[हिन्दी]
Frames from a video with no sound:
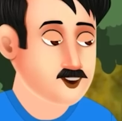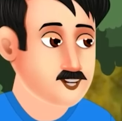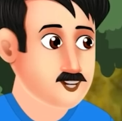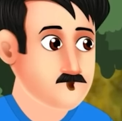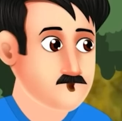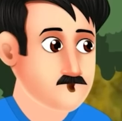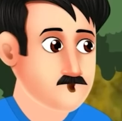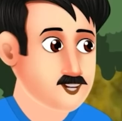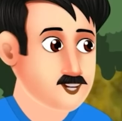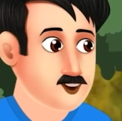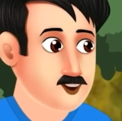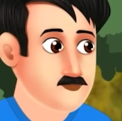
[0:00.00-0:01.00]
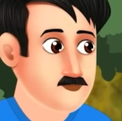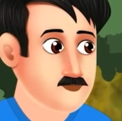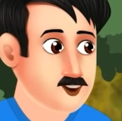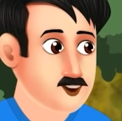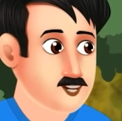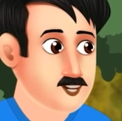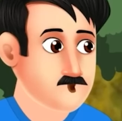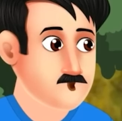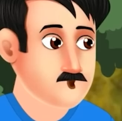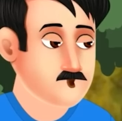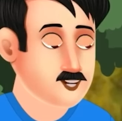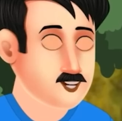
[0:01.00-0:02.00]
और बाद में इसे ले जा नहीं सका
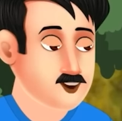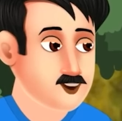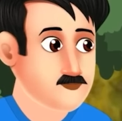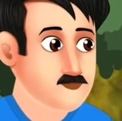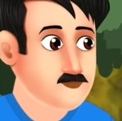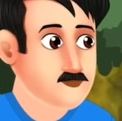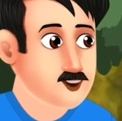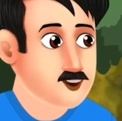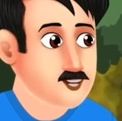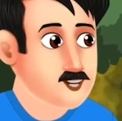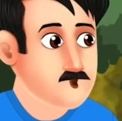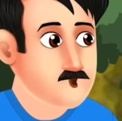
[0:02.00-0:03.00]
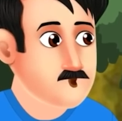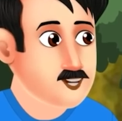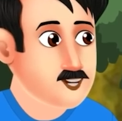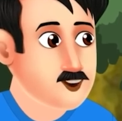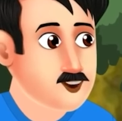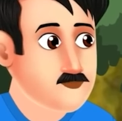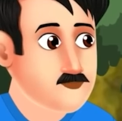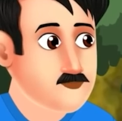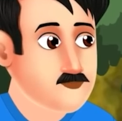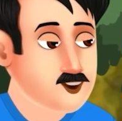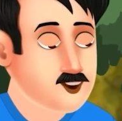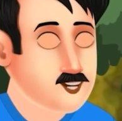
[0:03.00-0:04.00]
पर अब तो ये पोटली मेरी है मैं
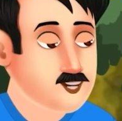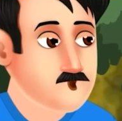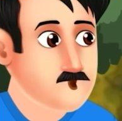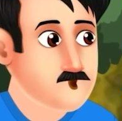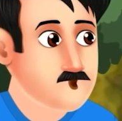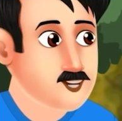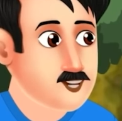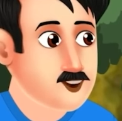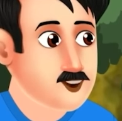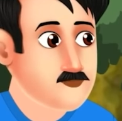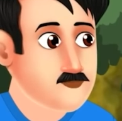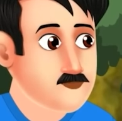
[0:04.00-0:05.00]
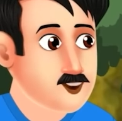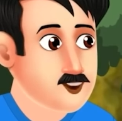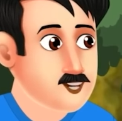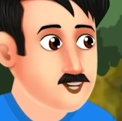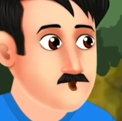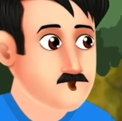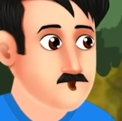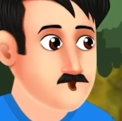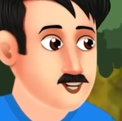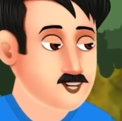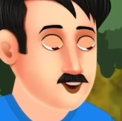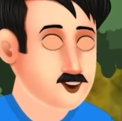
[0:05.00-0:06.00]
इस पोटली को अपने साथ ले जाता हूँ अरे नहीं
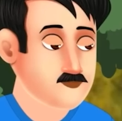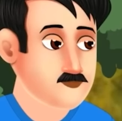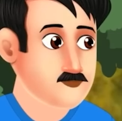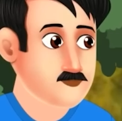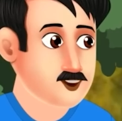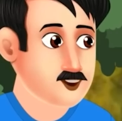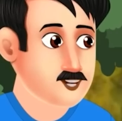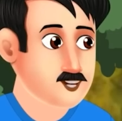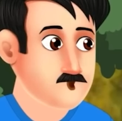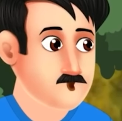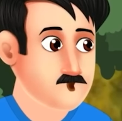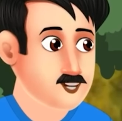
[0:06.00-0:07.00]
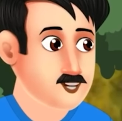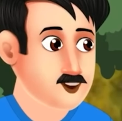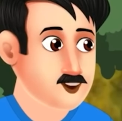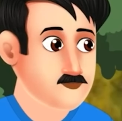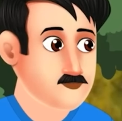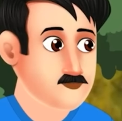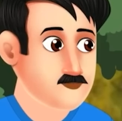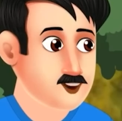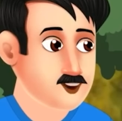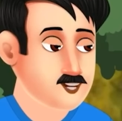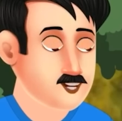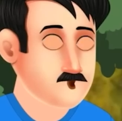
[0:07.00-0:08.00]
नहीं अगर इस पोटली को घर ले गया
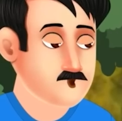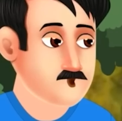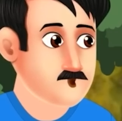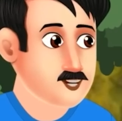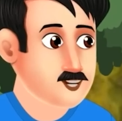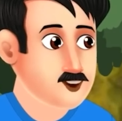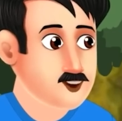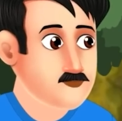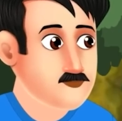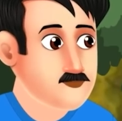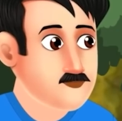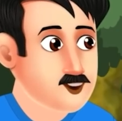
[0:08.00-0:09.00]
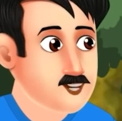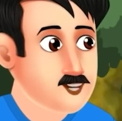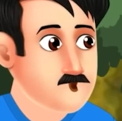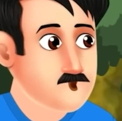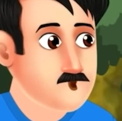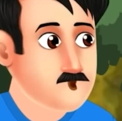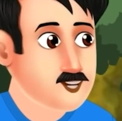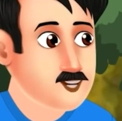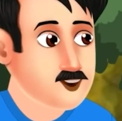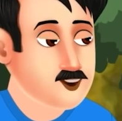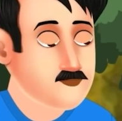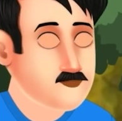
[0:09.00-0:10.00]
तो उमा ये खबर पूरे गांव में फैला देगी
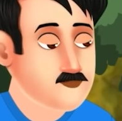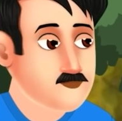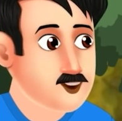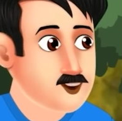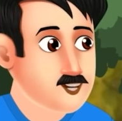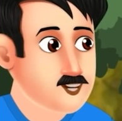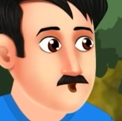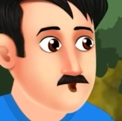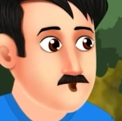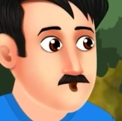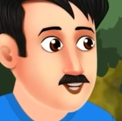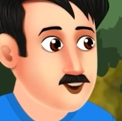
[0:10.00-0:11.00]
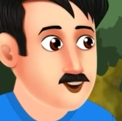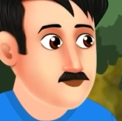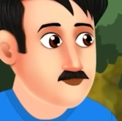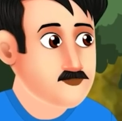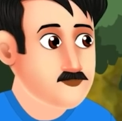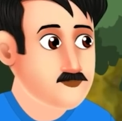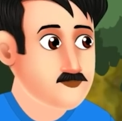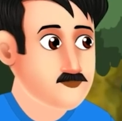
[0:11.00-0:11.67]
मेरे पास एक तरकीब है